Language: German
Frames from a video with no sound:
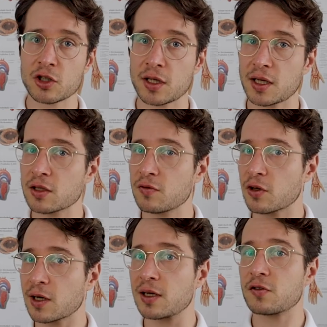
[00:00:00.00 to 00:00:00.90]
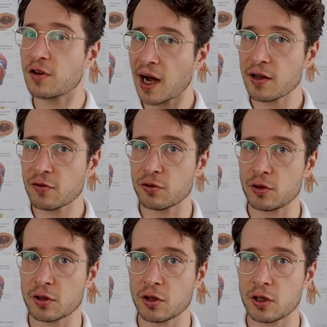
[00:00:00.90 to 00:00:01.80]
stattdessen wirklich frei
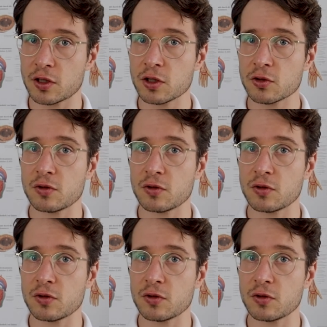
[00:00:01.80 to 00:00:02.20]
fühlen könntest